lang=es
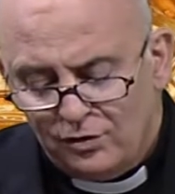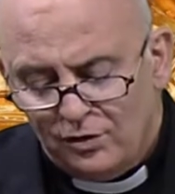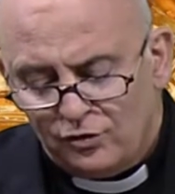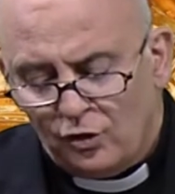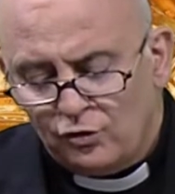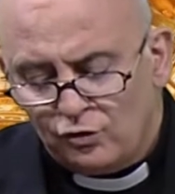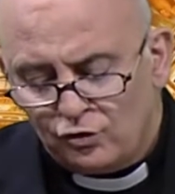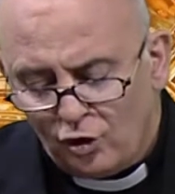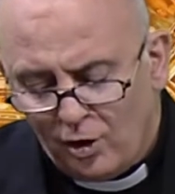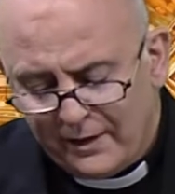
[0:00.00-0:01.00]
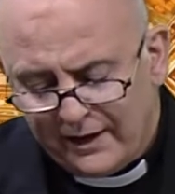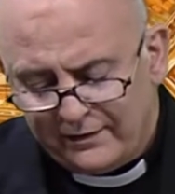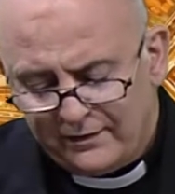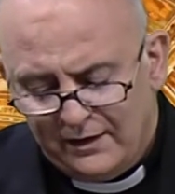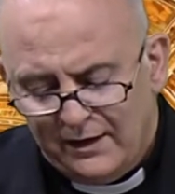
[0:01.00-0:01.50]
son sus
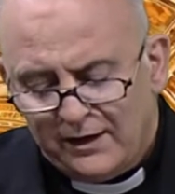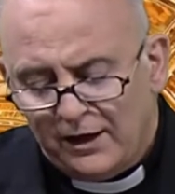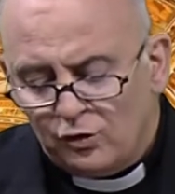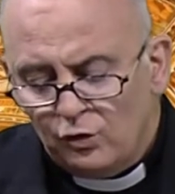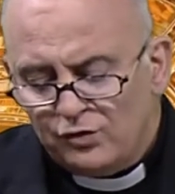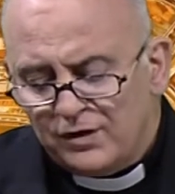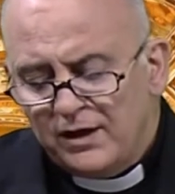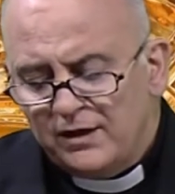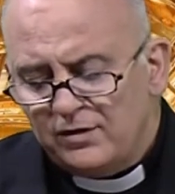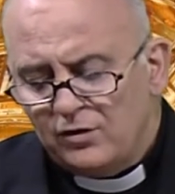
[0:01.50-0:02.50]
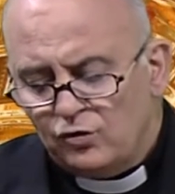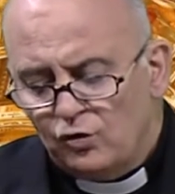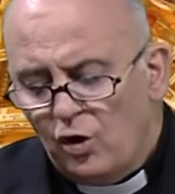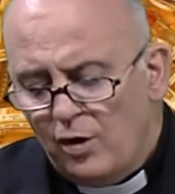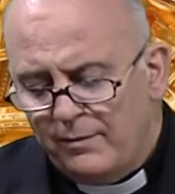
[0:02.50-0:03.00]
obras, Jesús es su
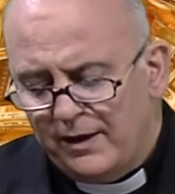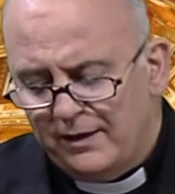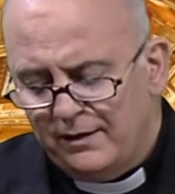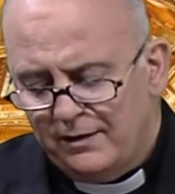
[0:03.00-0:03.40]
nombre,